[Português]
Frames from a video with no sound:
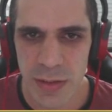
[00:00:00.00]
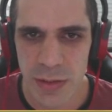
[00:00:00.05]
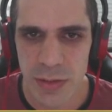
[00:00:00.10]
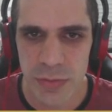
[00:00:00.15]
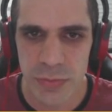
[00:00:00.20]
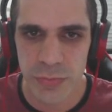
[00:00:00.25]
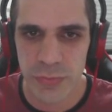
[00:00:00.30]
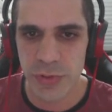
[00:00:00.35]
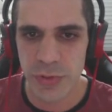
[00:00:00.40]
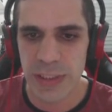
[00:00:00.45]

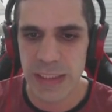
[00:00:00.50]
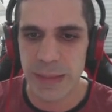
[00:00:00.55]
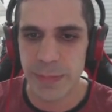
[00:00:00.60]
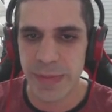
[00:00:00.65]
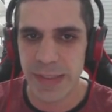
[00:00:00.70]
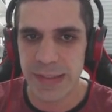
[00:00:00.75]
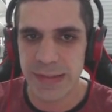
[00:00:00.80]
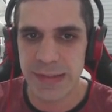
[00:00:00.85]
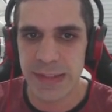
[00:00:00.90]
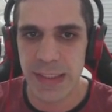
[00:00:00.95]
Foi lá
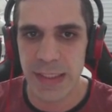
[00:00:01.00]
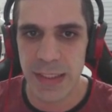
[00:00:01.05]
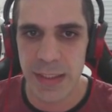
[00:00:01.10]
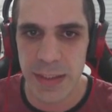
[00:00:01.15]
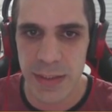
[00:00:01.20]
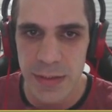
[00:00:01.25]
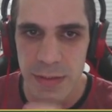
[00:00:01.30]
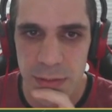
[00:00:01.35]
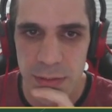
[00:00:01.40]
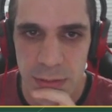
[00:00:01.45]
pra
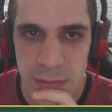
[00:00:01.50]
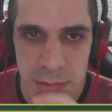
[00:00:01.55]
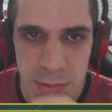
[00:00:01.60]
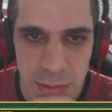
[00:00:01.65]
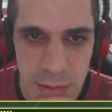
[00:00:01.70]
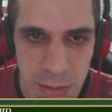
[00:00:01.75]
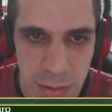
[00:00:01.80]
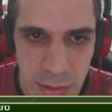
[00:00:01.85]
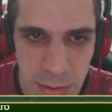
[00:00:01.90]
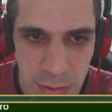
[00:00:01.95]
zaga.
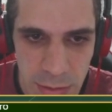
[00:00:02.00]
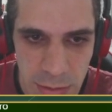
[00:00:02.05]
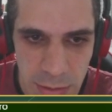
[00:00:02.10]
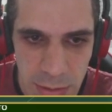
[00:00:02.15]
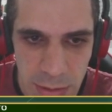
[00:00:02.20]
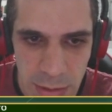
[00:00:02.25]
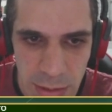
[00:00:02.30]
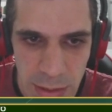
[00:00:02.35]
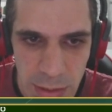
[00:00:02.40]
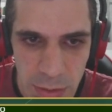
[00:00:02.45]

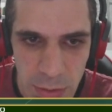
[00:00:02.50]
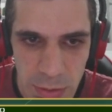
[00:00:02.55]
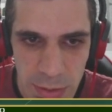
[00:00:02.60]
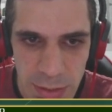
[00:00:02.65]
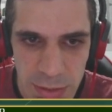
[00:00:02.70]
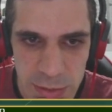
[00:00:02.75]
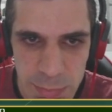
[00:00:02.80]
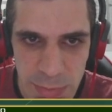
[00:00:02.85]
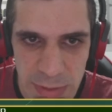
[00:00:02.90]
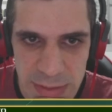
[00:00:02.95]
É
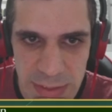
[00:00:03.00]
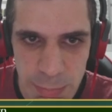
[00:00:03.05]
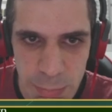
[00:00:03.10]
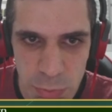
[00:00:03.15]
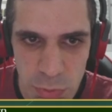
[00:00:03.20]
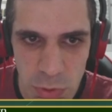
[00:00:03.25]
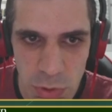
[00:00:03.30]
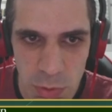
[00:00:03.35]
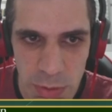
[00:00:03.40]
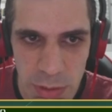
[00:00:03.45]
hora de bater pro
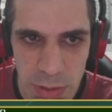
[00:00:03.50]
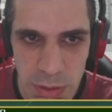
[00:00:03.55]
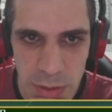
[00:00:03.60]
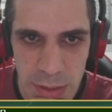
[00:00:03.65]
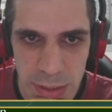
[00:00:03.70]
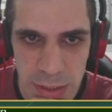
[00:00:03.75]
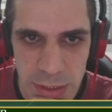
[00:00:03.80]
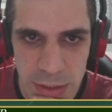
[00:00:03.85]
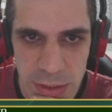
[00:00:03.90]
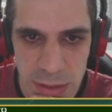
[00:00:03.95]
gol
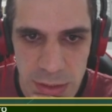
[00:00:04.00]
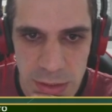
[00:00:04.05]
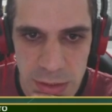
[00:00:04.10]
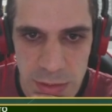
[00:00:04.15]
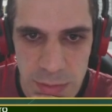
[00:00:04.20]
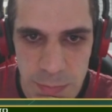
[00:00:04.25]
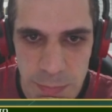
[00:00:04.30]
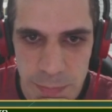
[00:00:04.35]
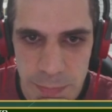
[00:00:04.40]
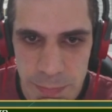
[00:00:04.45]
agora, hein,
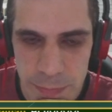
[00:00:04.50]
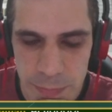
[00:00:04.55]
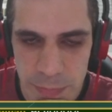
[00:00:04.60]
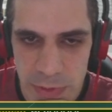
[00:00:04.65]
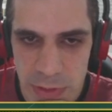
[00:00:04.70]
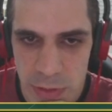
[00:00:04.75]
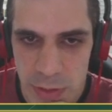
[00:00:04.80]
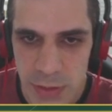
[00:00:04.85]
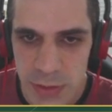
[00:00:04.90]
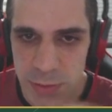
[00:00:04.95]
gente?
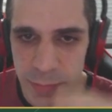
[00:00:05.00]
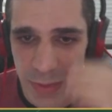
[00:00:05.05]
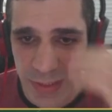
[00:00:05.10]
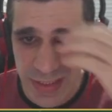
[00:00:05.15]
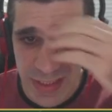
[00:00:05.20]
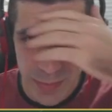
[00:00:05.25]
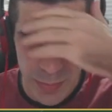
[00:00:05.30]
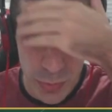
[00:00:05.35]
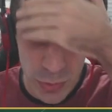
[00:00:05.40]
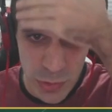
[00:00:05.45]
É hora de
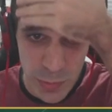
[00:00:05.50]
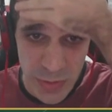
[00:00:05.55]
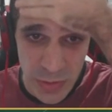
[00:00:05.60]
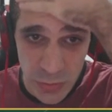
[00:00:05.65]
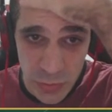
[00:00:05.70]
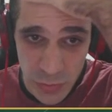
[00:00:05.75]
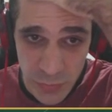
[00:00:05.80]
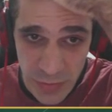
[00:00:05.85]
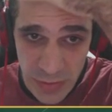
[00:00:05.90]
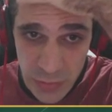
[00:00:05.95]
bater pro gol, mas não
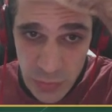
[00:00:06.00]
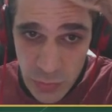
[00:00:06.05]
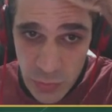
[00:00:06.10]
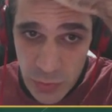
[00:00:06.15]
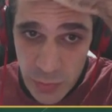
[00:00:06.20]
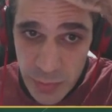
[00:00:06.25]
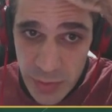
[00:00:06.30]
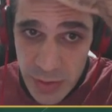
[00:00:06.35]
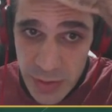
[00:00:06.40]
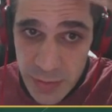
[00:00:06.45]
tô vendo
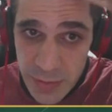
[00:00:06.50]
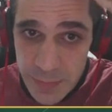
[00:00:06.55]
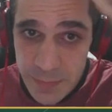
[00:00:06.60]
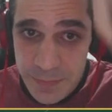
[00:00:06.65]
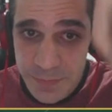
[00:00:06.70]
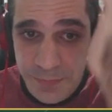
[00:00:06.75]
como aqui.